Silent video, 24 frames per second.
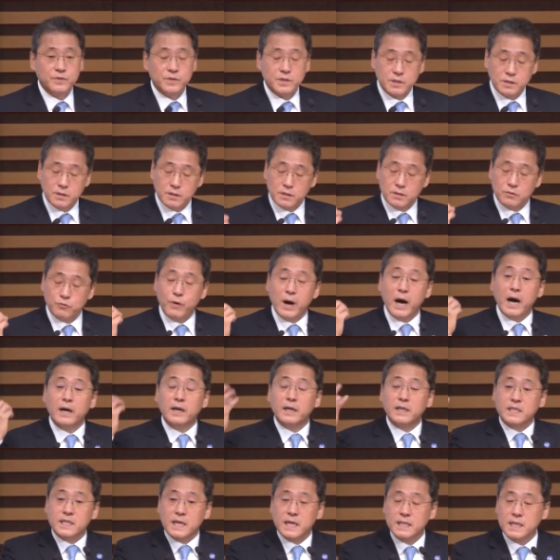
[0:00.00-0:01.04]
그
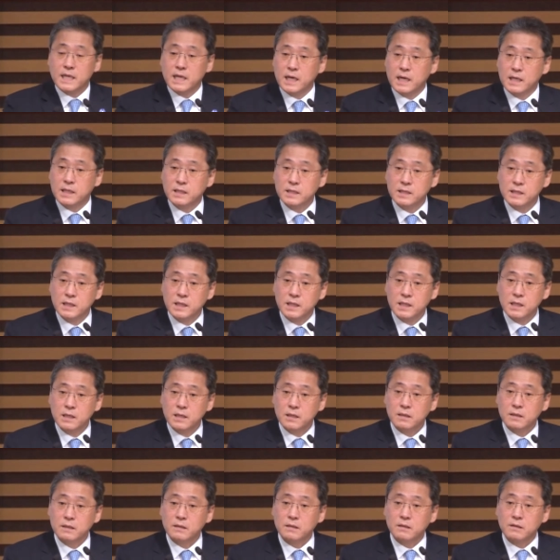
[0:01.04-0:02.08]
왕을 찬양하는
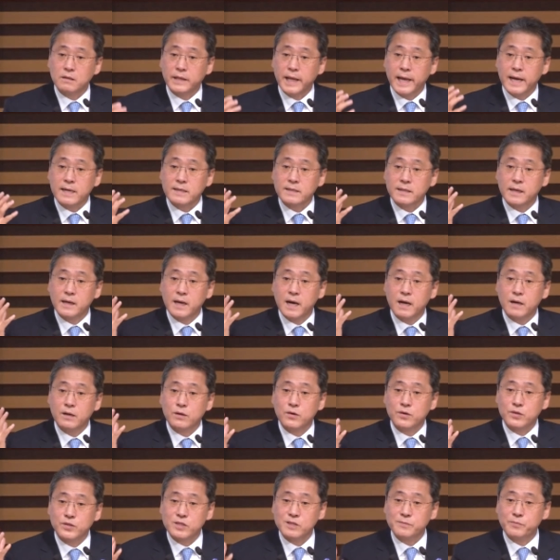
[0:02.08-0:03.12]
그런 행사를 하는
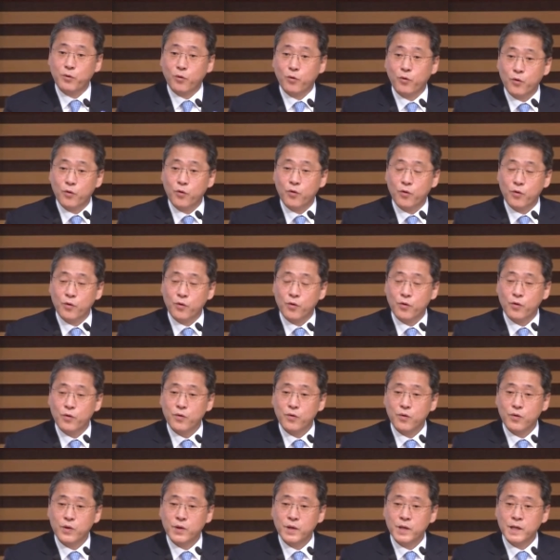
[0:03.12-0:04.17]
것을 보고
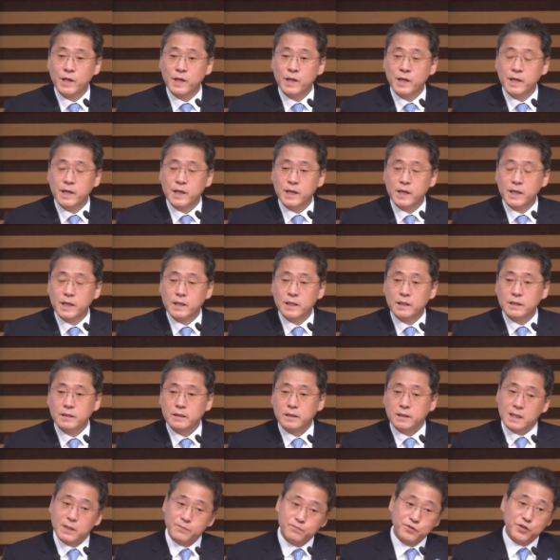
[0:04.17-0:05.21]

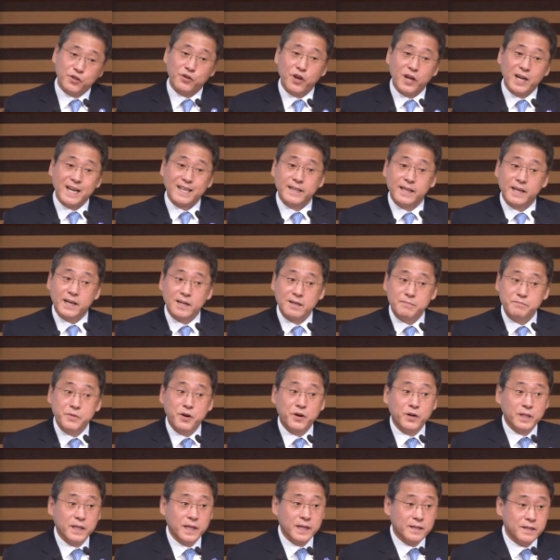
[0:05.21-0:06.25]
그때 북경에 있는 나라는
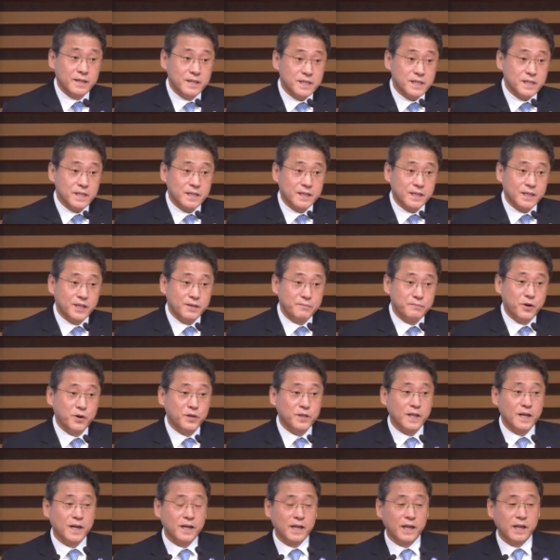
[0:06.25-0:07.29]
명나라 있잖아요.
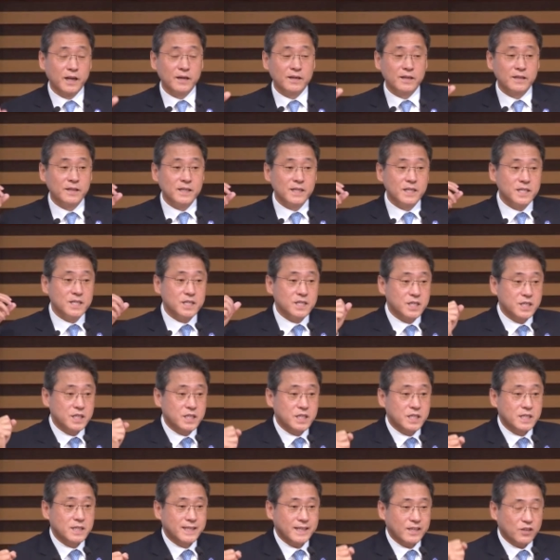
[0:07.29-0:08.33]
명나라를
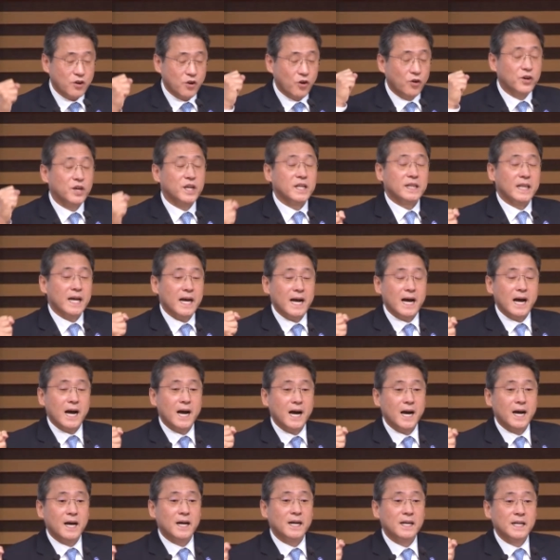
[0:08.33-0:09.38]
치, 거의
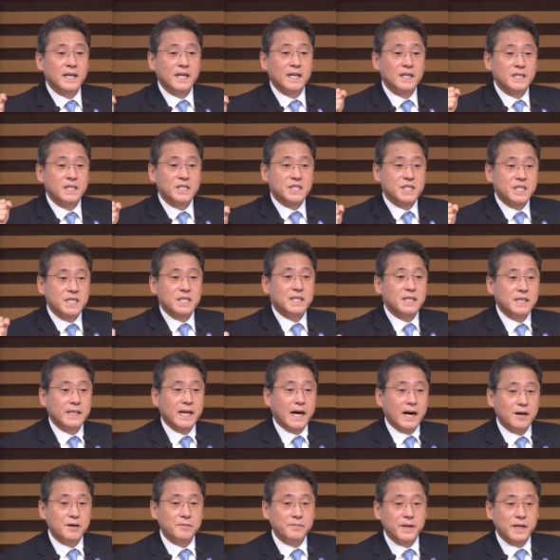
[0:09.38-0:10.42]
다 친
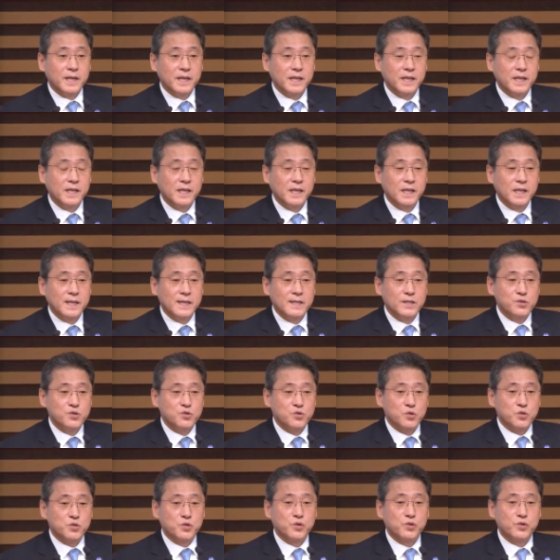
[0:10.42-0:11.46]
다음에
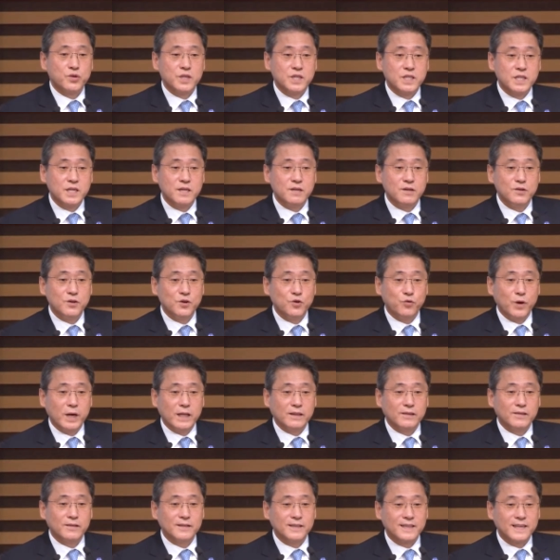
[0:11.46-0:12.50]
조선을 치려고
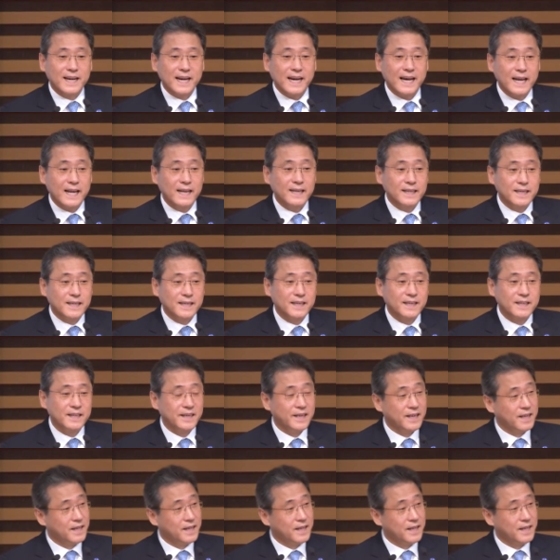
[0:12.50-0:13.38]
왔던 칸이